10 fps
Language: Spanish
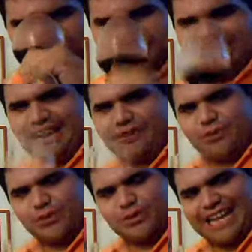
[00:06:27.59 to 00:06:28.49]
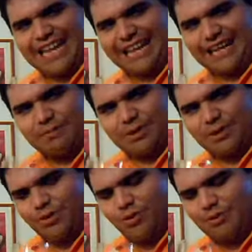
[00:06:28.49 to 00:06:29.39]
sí, la fruta negra,
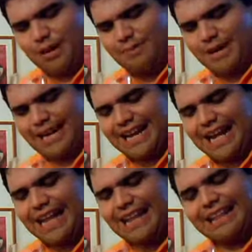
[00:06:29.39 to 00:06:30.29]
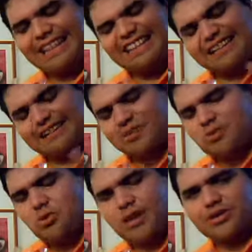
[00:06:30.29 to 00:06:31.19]
pero aún más marcada, y
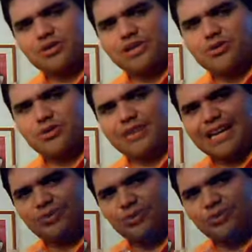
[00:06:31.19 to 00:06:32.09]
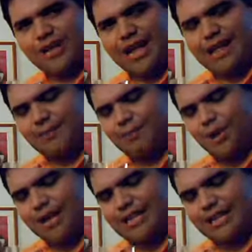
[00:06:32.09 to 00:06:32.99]
alguna que otra nota tostada
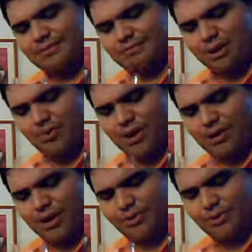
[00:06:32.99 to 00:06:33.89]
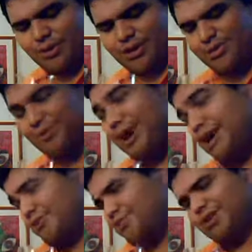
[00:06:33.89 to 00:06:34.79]
por allí. Vamos a ver un poquito
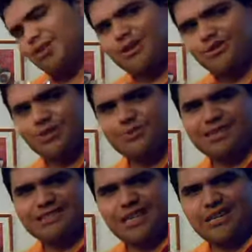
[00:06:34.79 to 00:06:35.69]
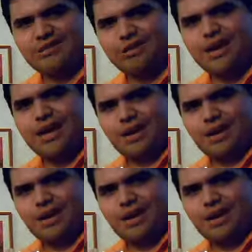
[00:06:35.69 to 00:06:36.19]
más, un vino del año 2005,